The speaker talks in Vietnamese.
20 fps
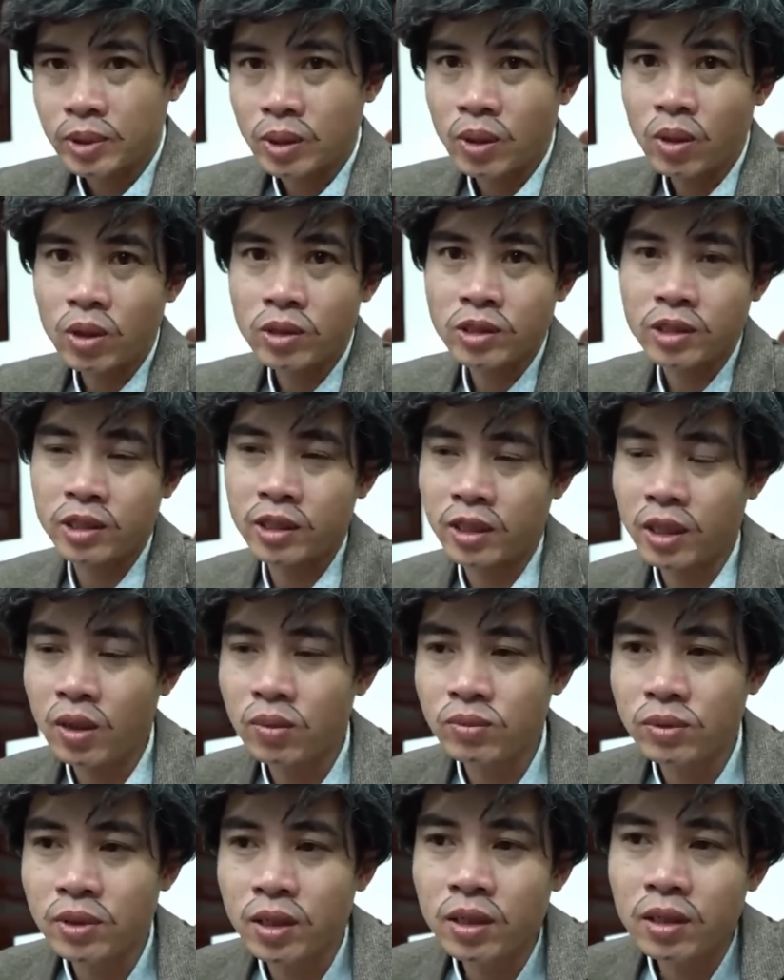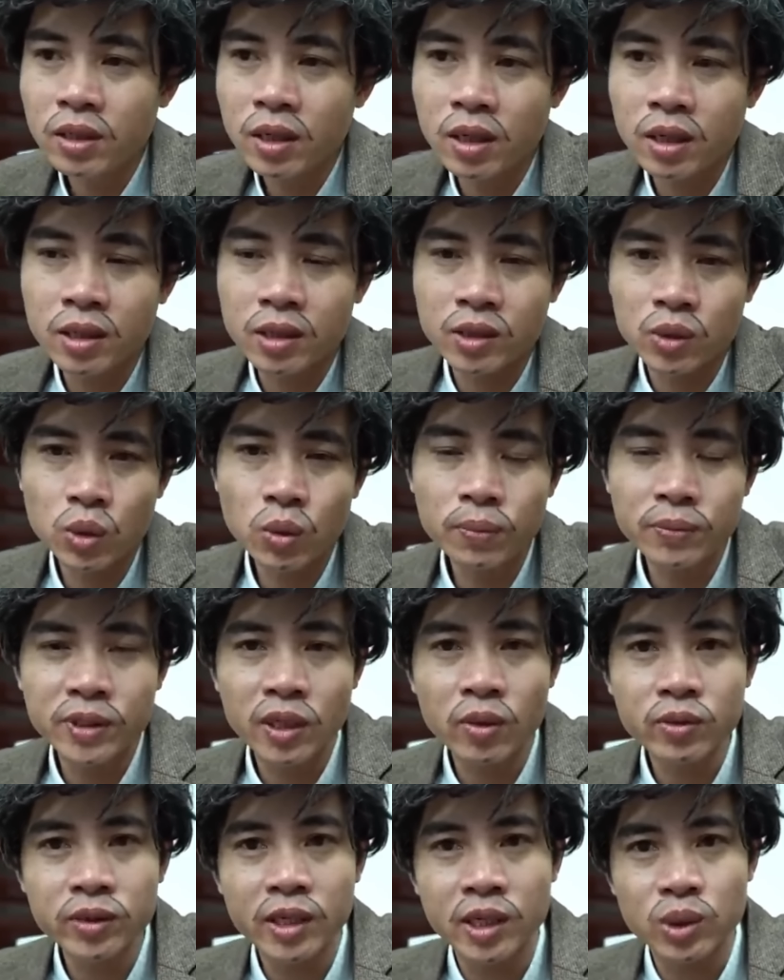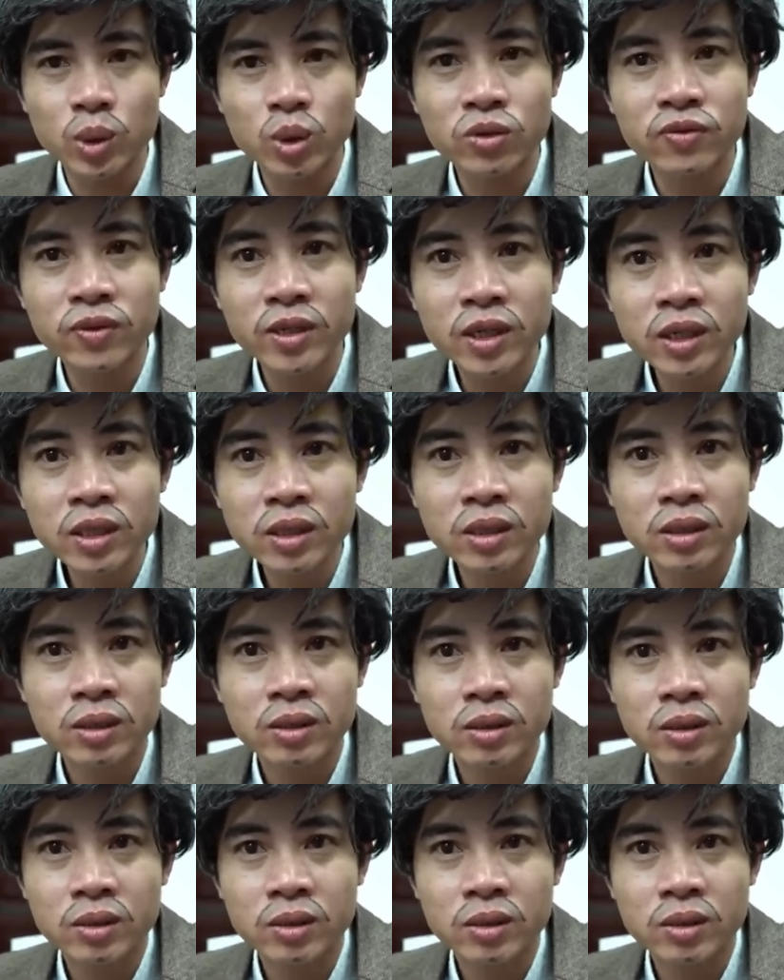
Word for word: có gì ông đỡ lời giúp cháu nhà tôi với